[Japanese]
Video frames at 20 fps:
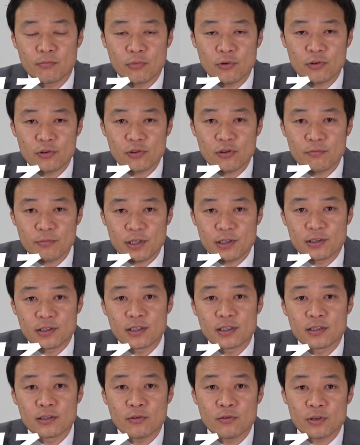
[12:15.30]
ボールを見る
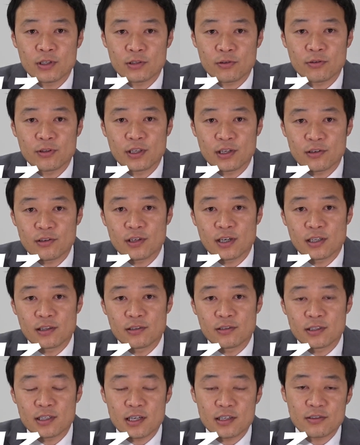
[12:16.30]
どこに飛んでくるかっ
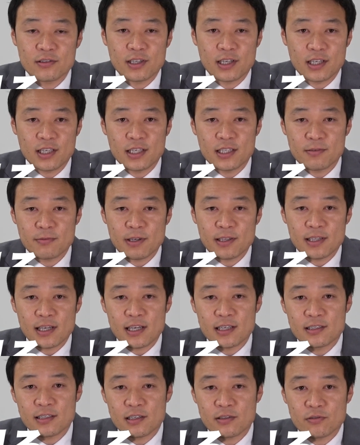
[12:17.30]
ていう最終的に一番
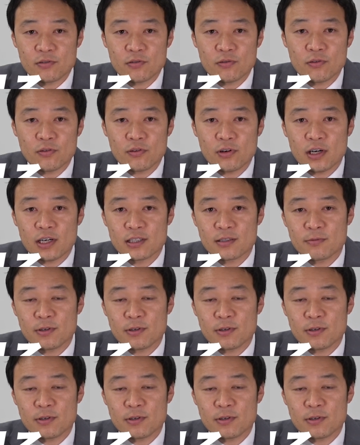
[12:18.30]
大事な情報を